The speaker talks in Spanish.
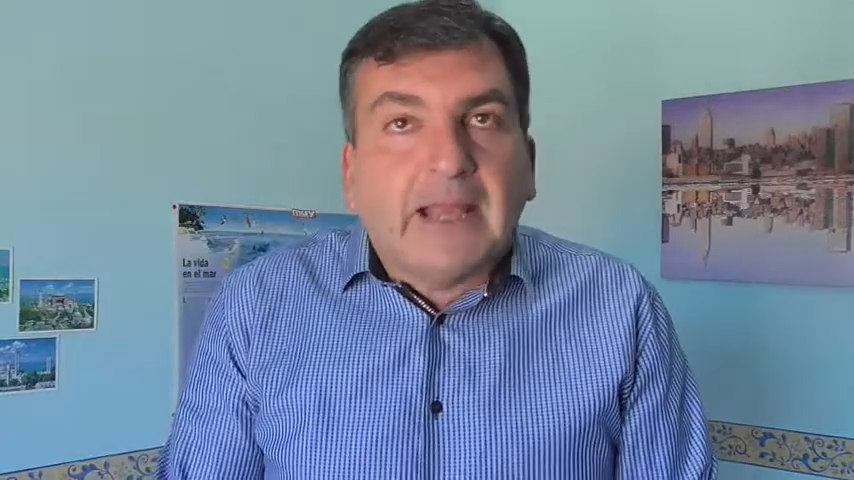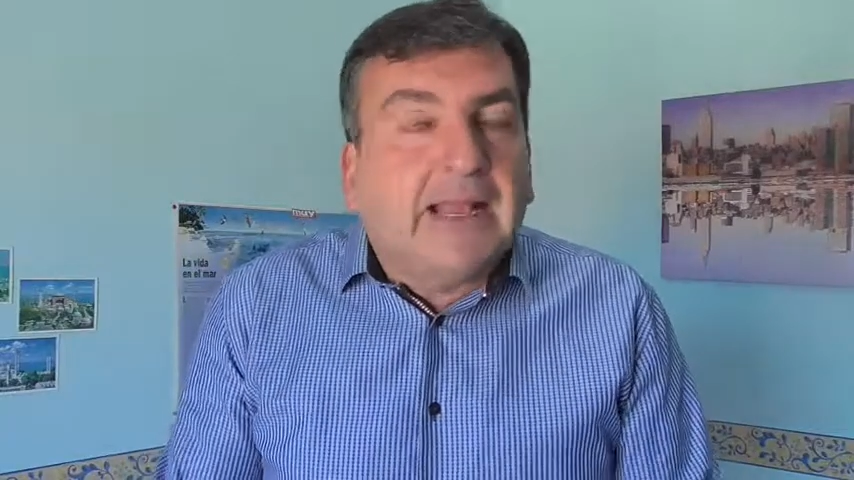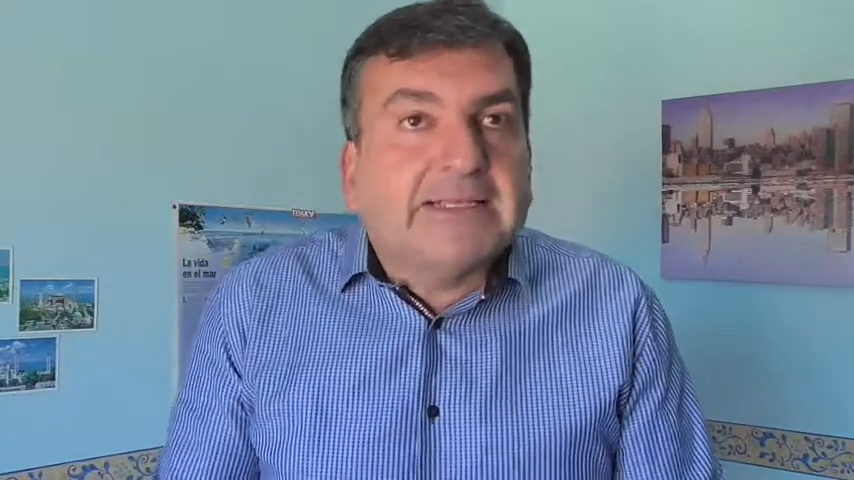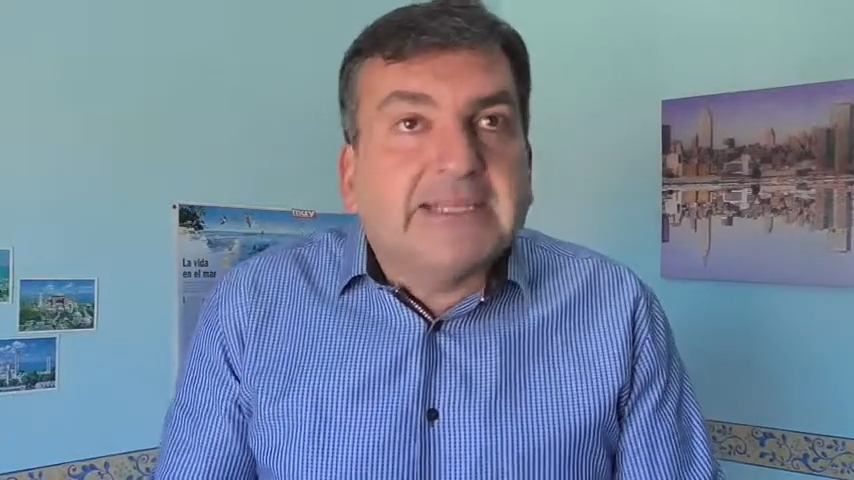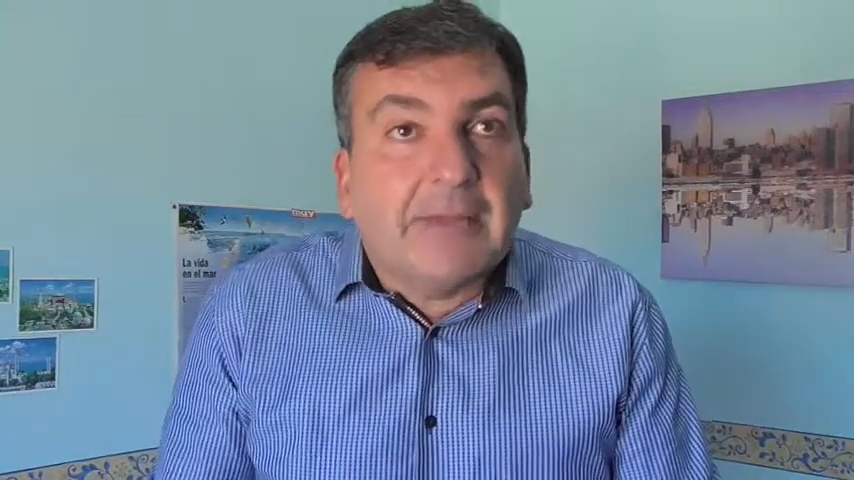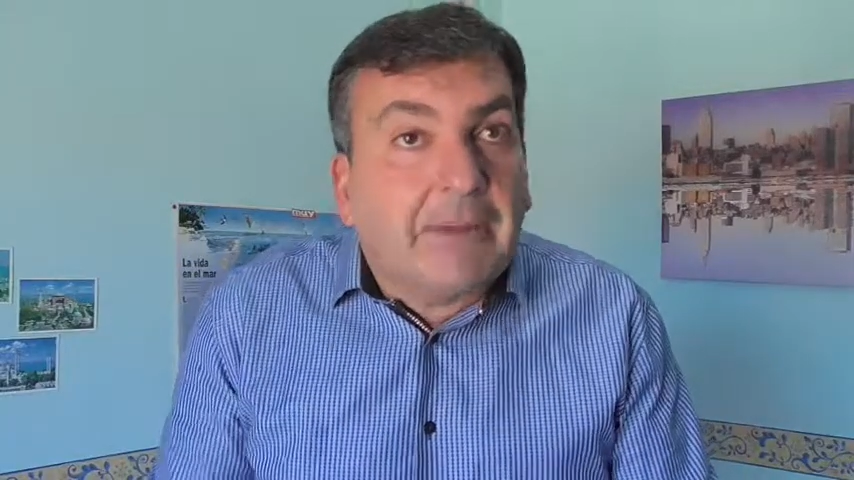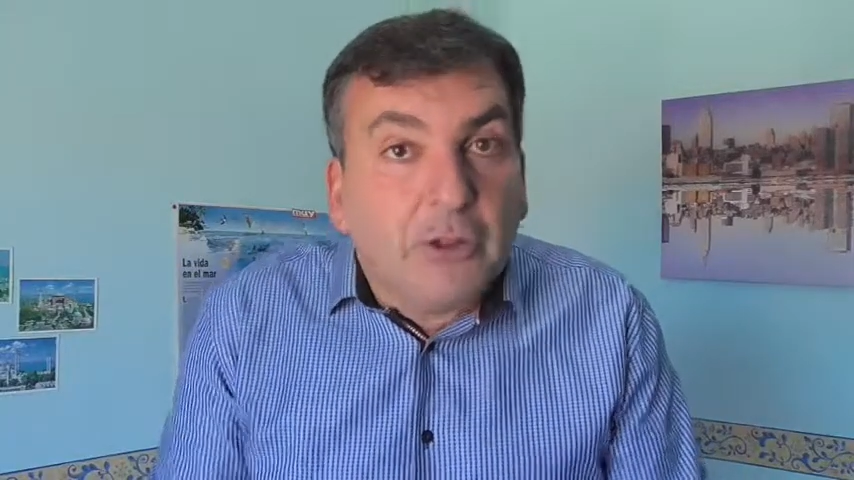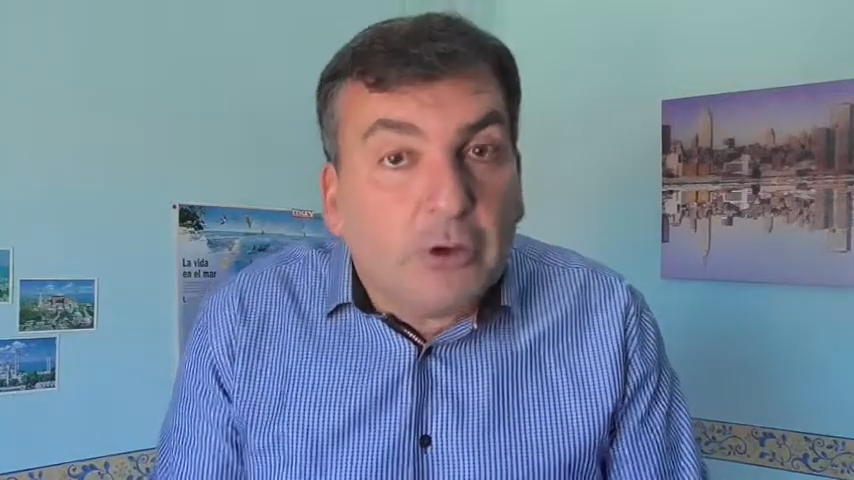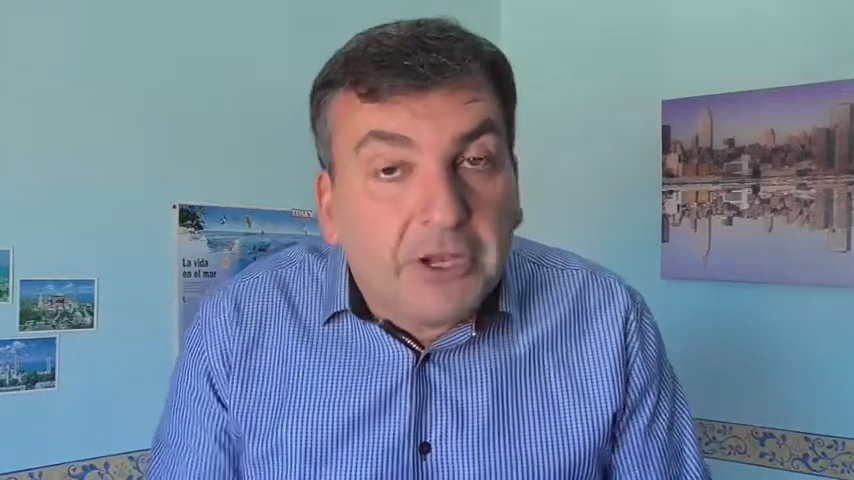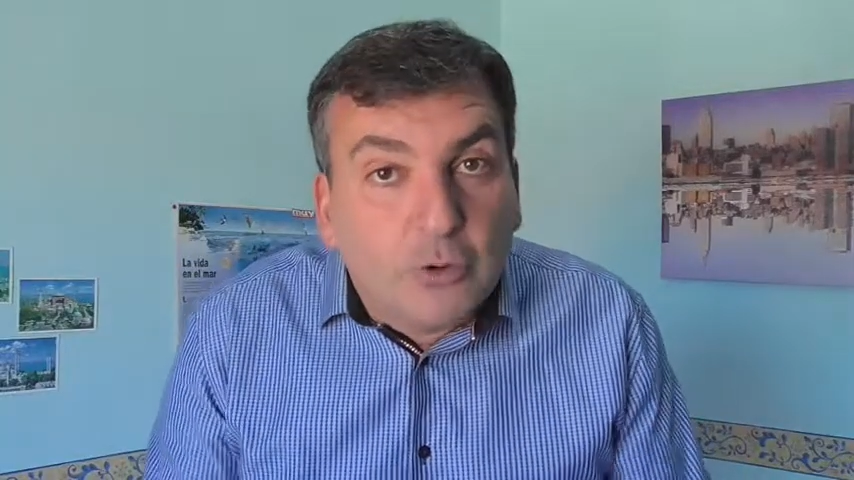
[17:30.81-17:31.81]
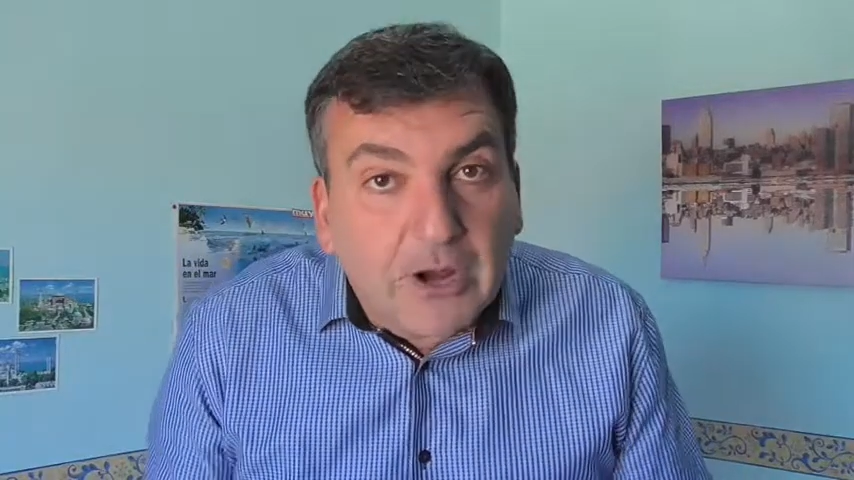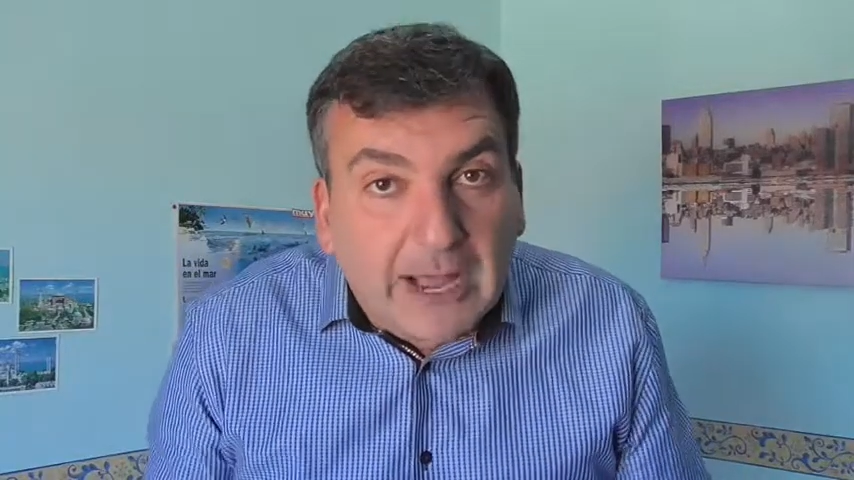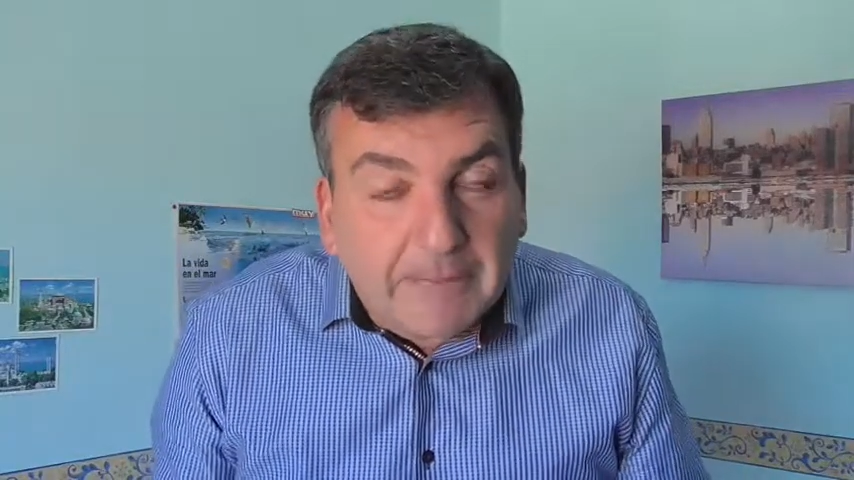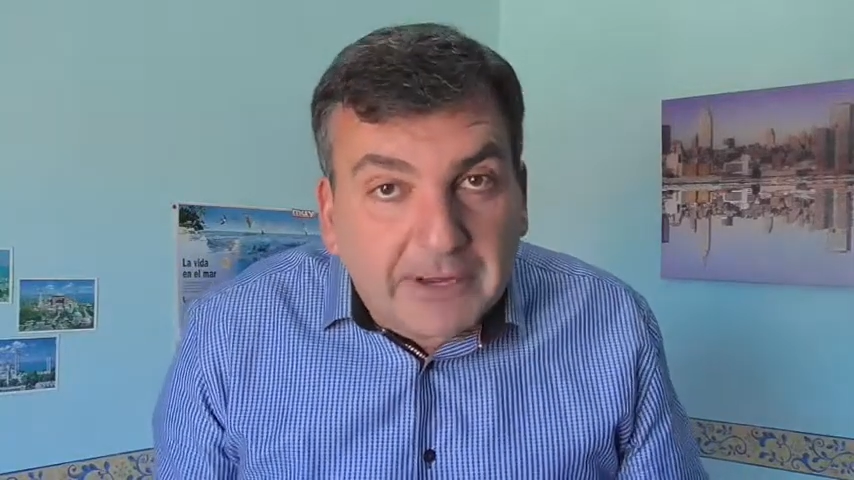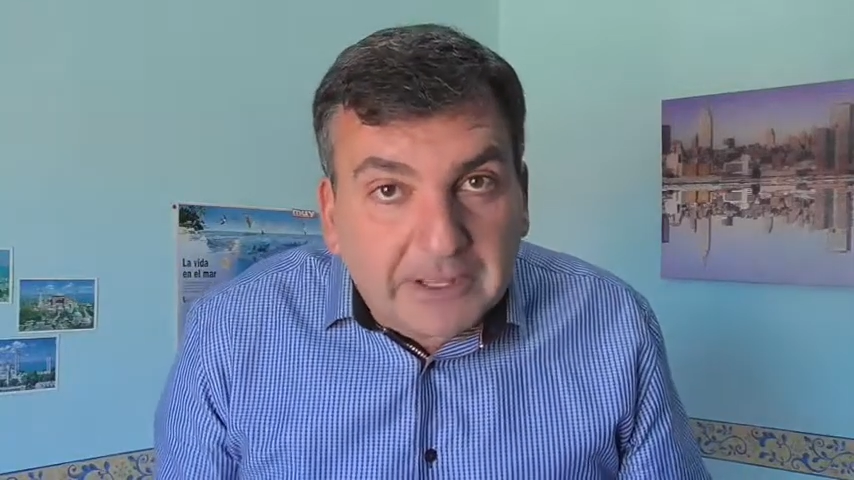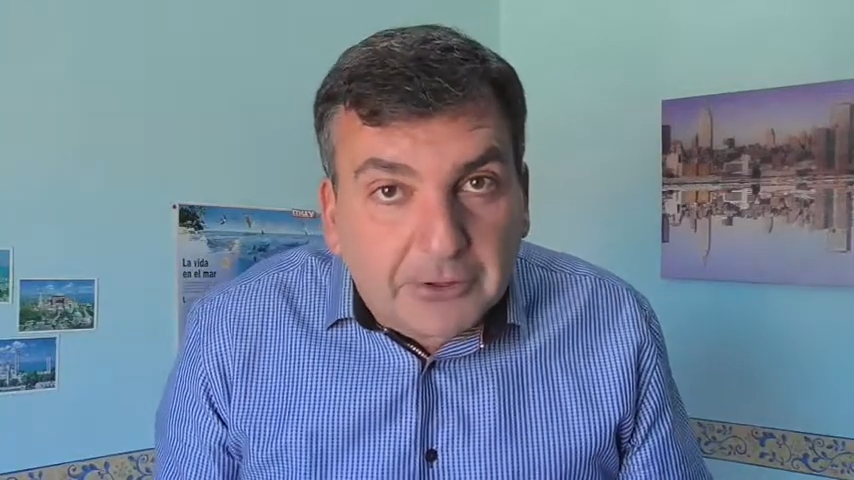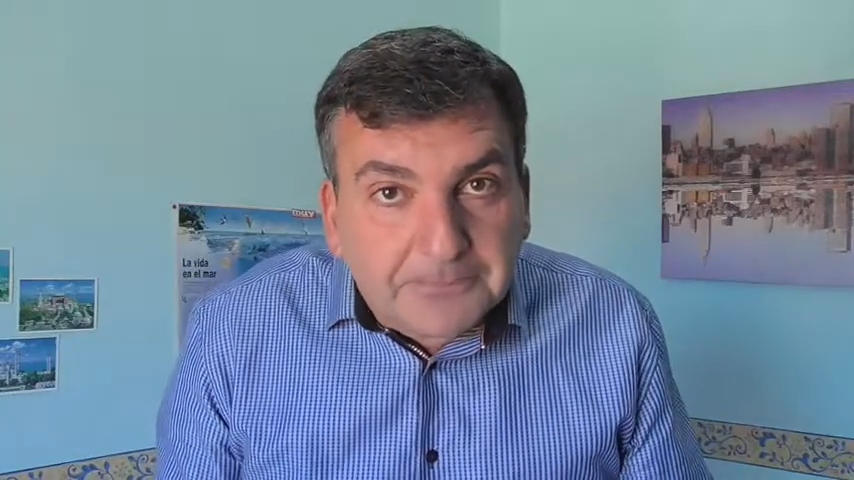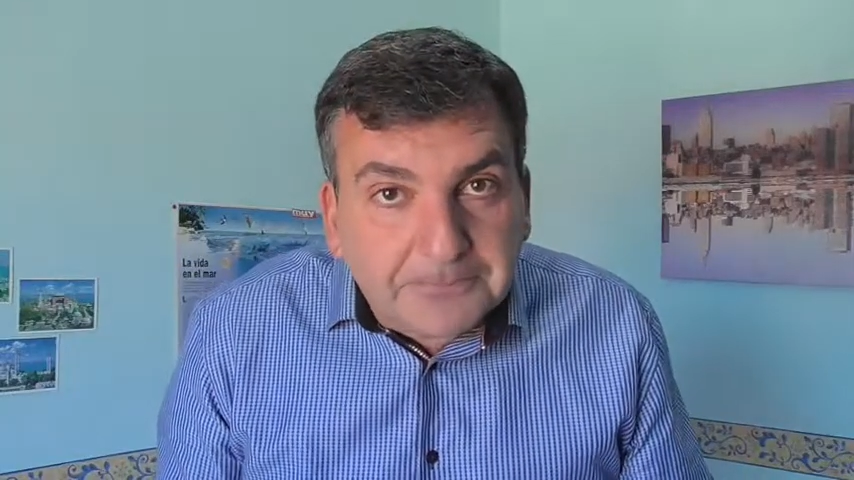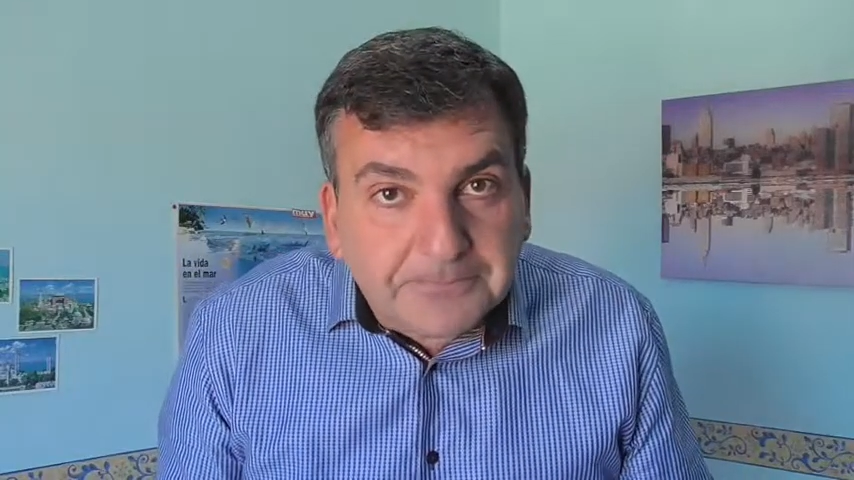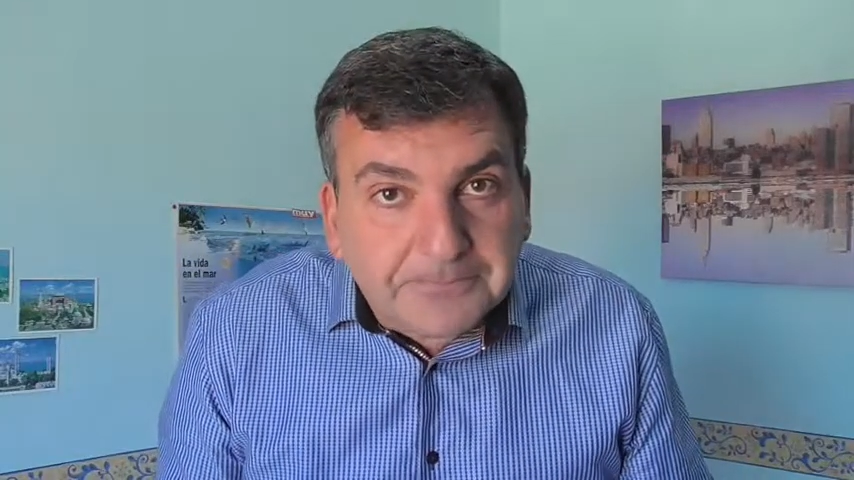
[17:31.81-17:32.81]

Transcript: les he llamado y nunca han venido